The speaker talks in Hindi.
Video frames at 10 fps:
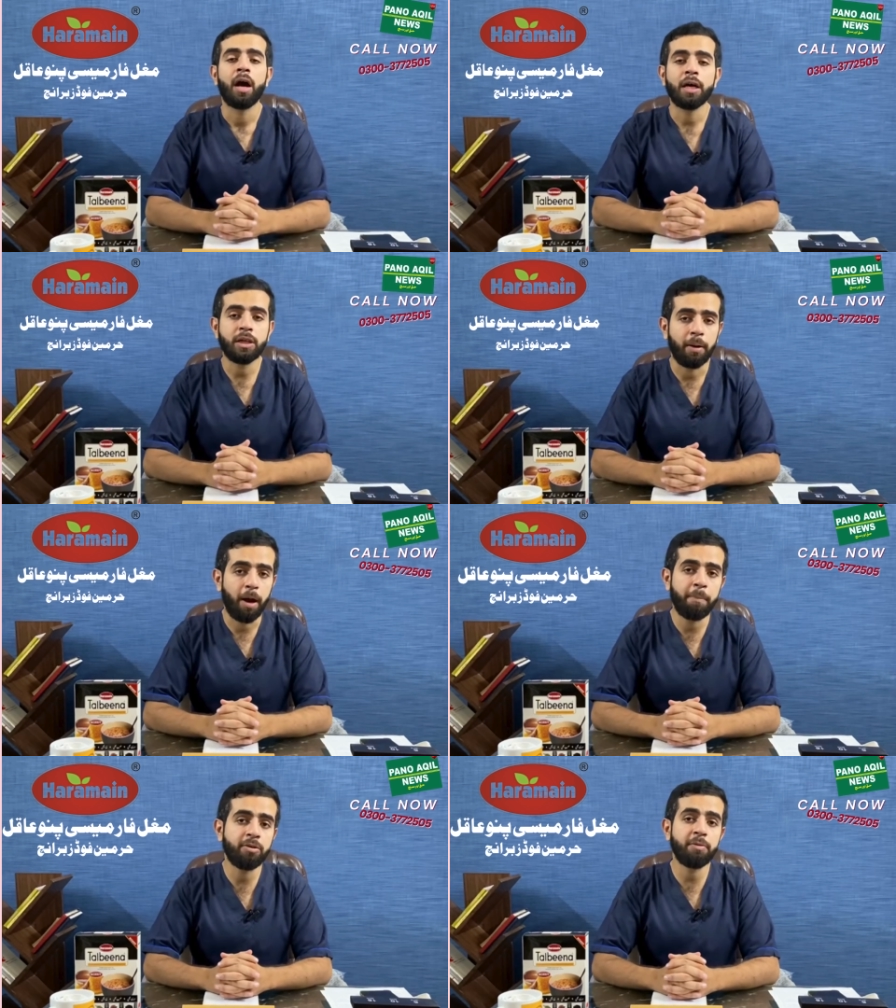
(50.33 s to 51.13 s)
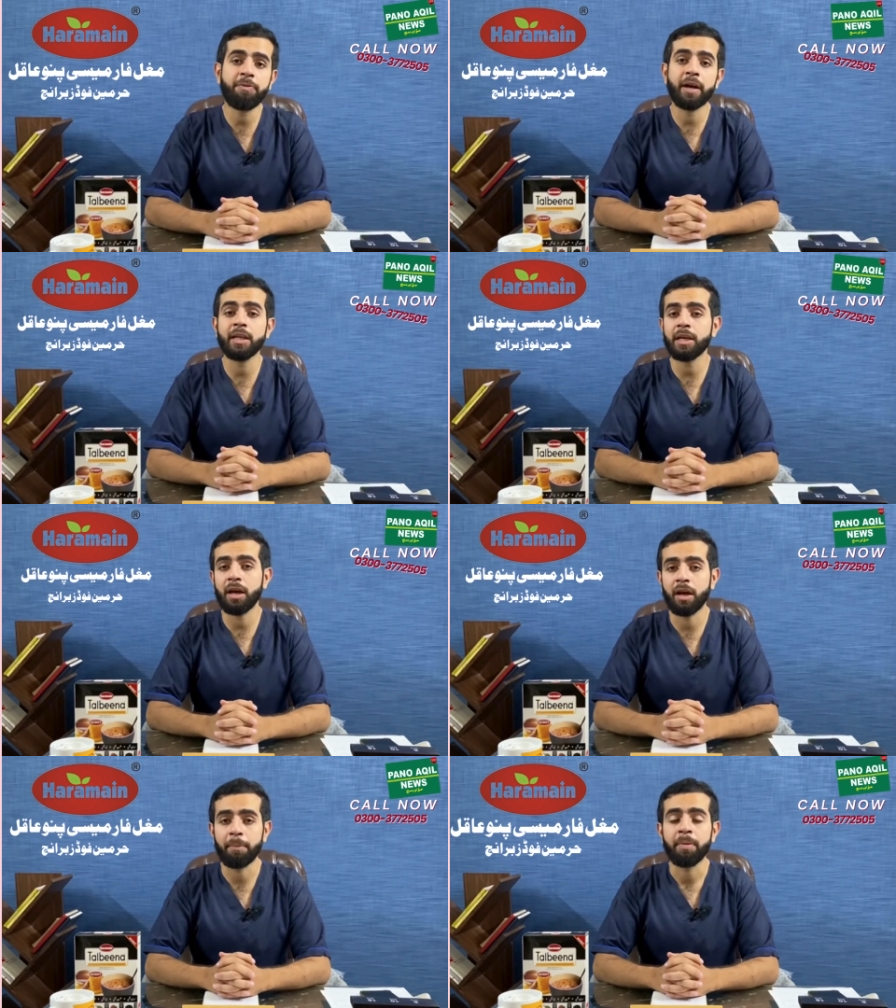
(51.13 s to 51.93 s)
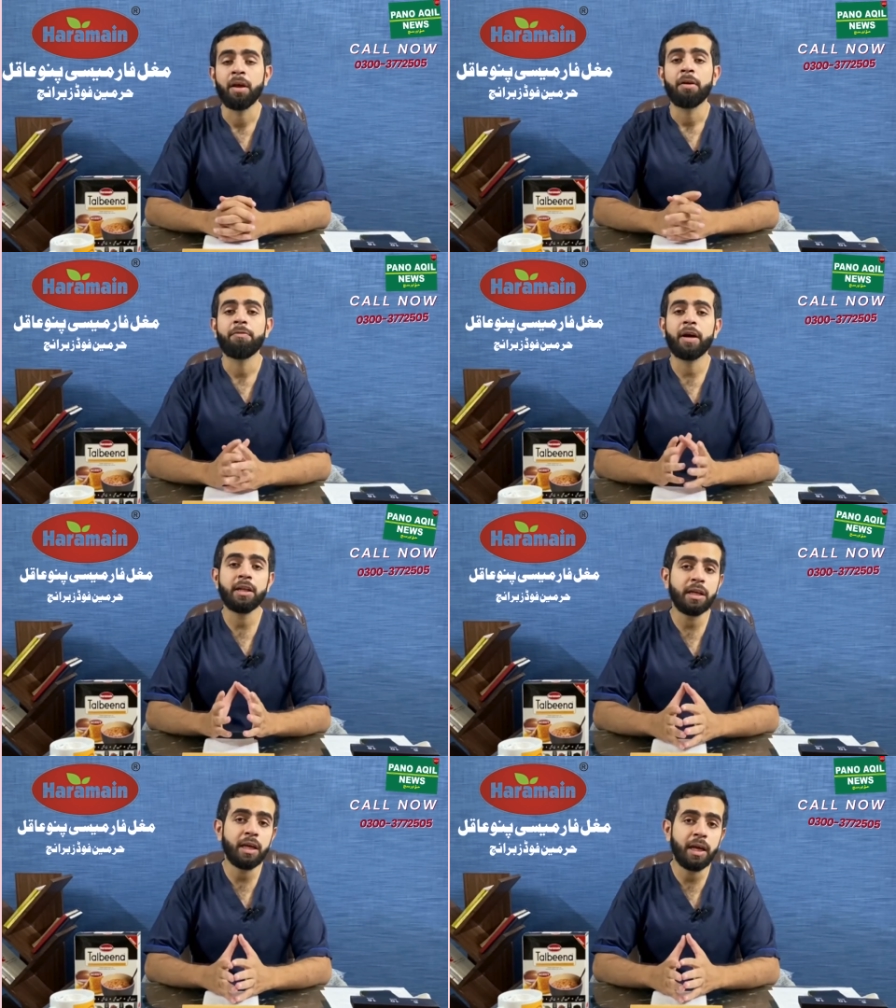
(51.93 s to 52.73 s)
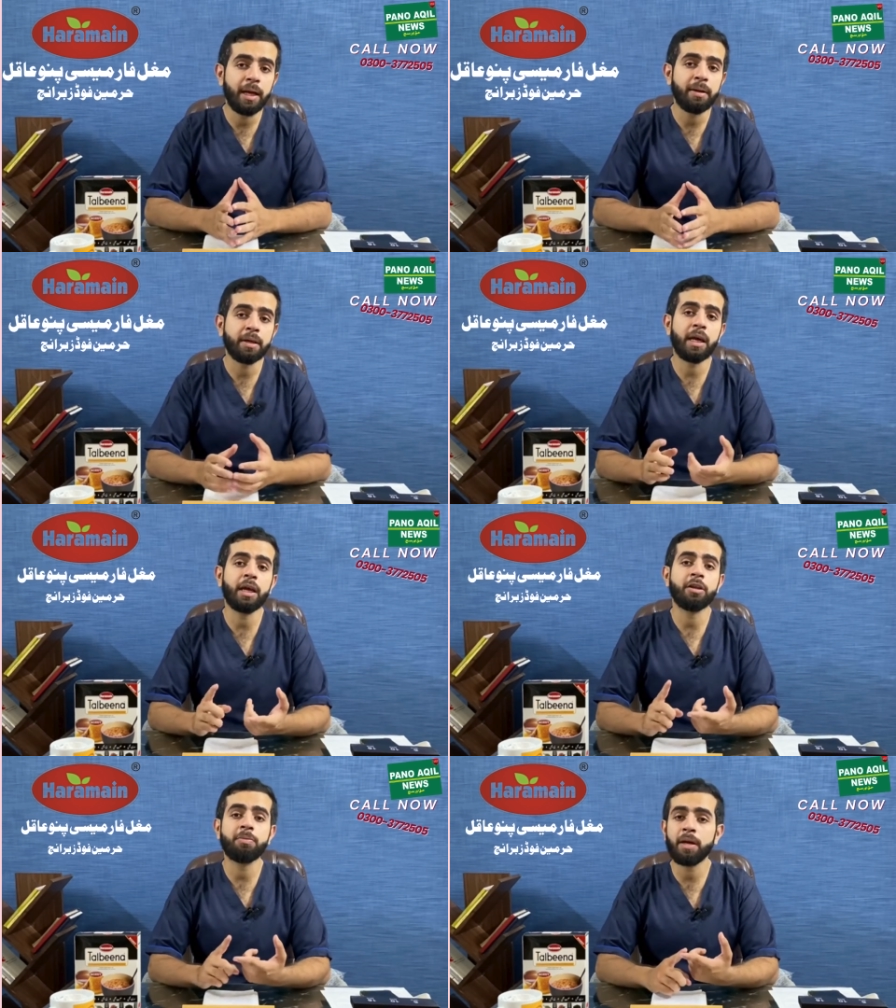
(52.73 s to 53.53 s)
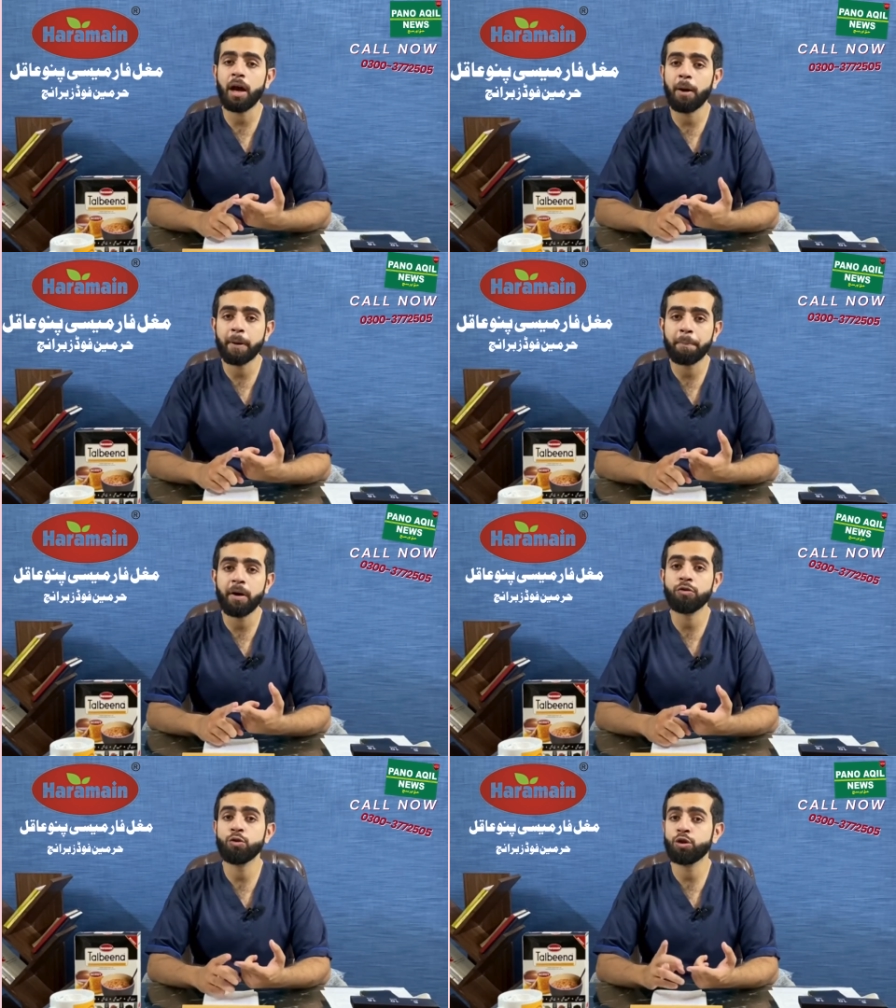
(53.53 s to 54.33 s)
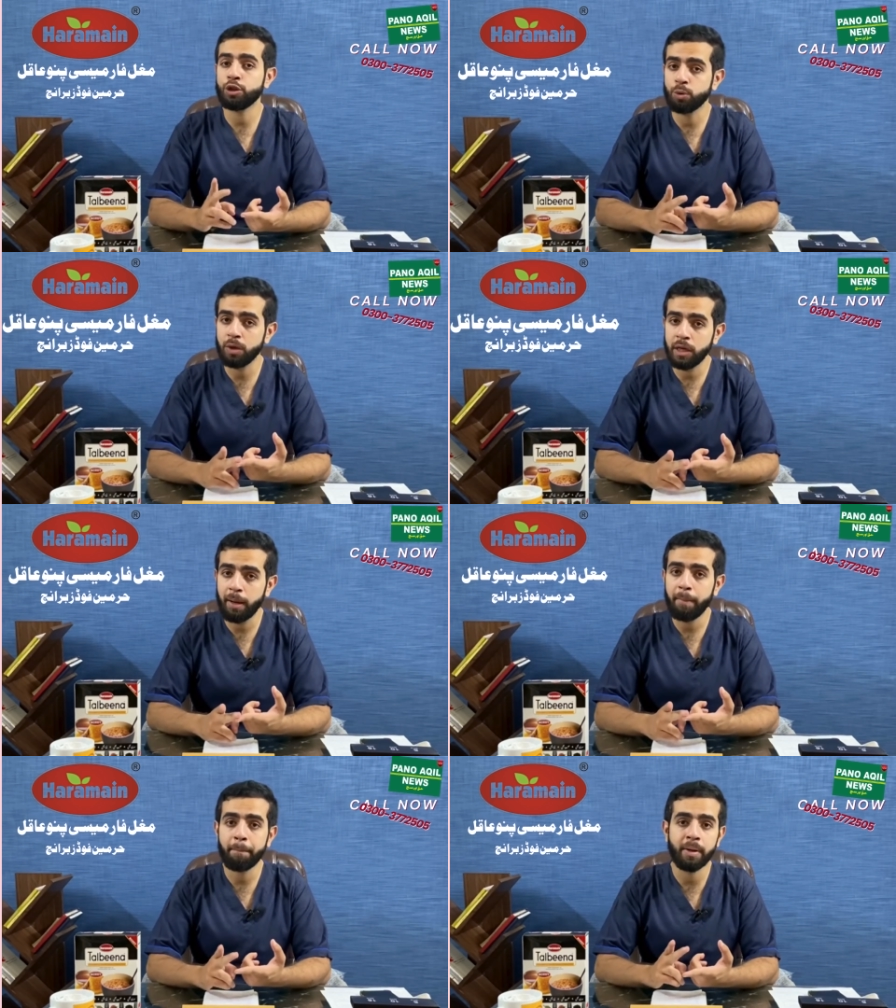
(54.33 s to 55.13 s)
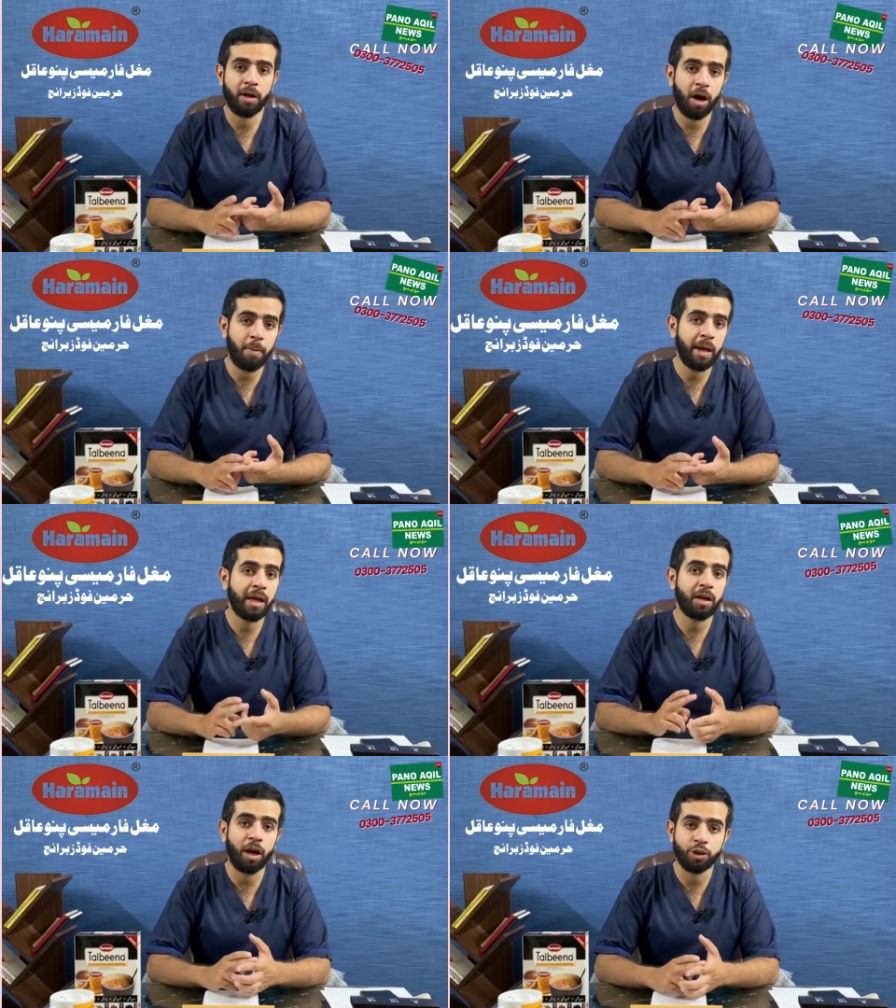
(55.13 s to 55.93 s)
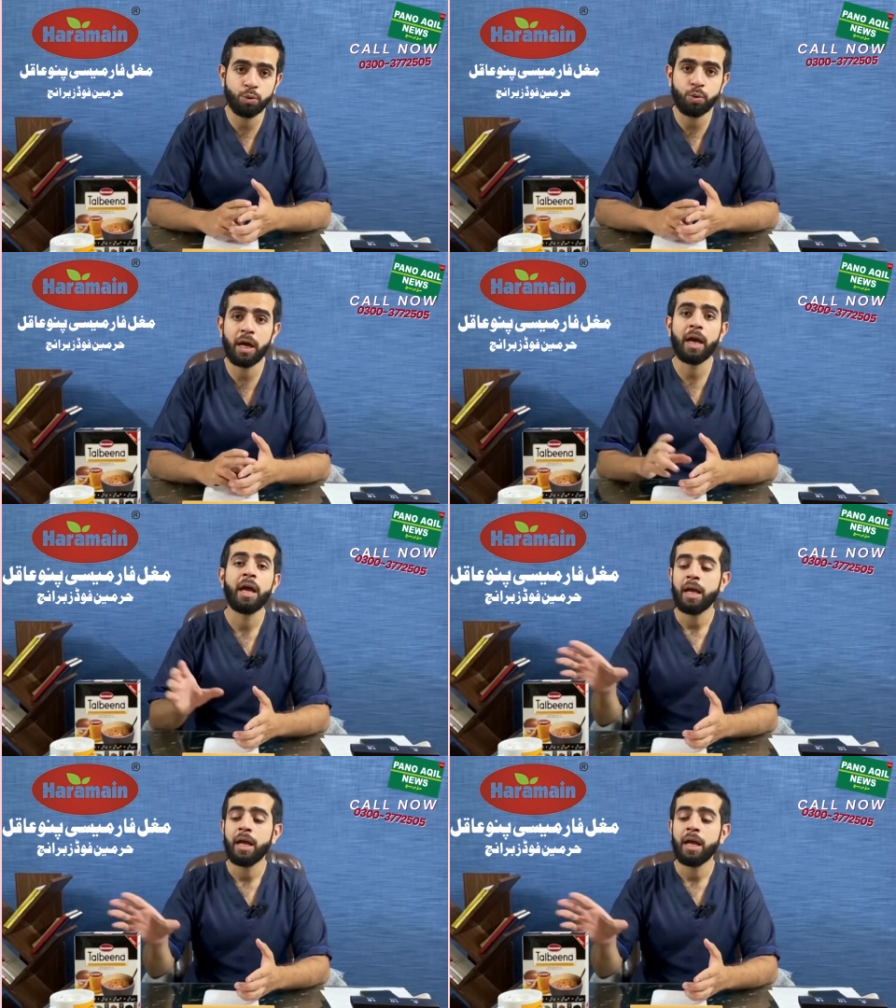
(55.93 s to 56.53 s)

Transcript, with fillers: अच्छा अब इसके फायदे क्या हैं फायदे ये हैं कि इसमें आपके पास जो खजूरें हैं बादाम है काजू है